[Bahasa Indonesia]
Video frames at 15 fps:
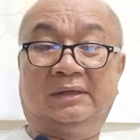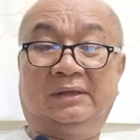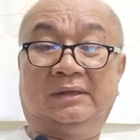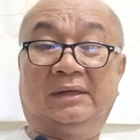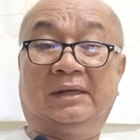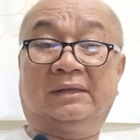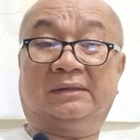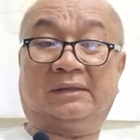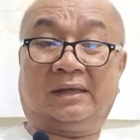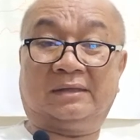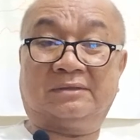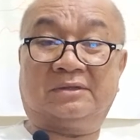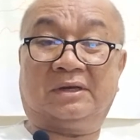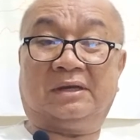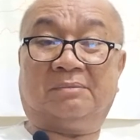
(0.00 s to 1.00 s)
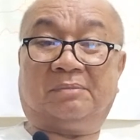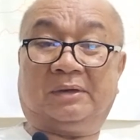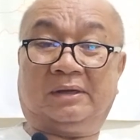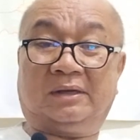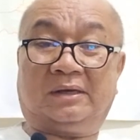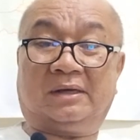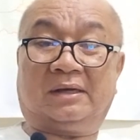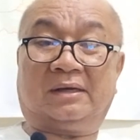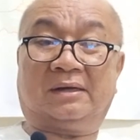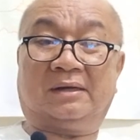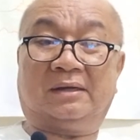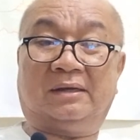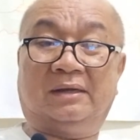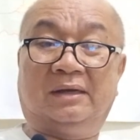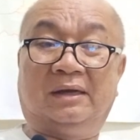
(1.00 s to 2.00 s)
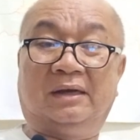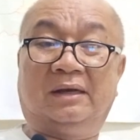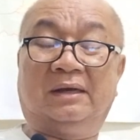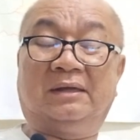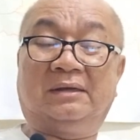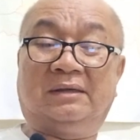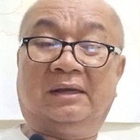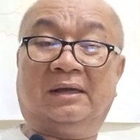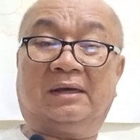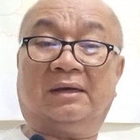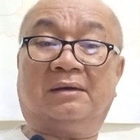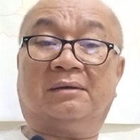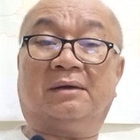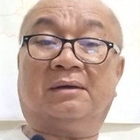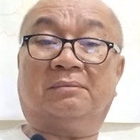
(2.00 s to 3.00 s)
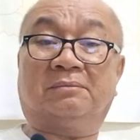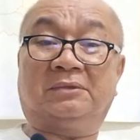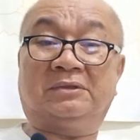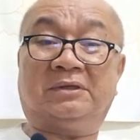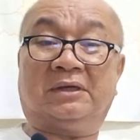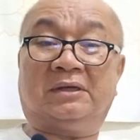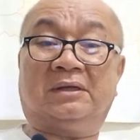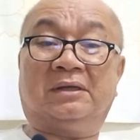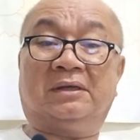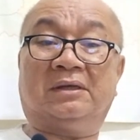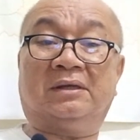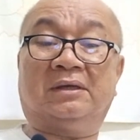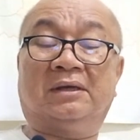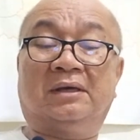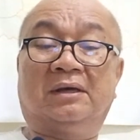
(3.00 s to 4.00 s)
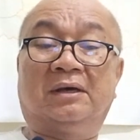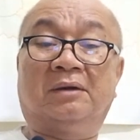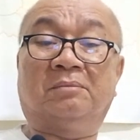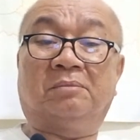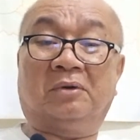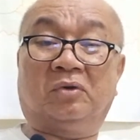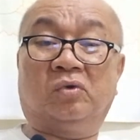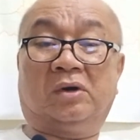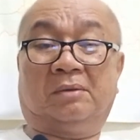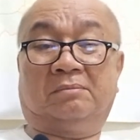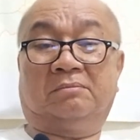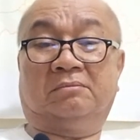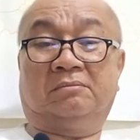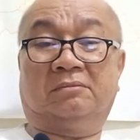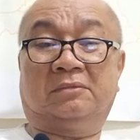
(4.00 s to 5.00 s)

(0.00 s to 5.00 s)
dan Tan Sri Pandikar dia menjadi peguam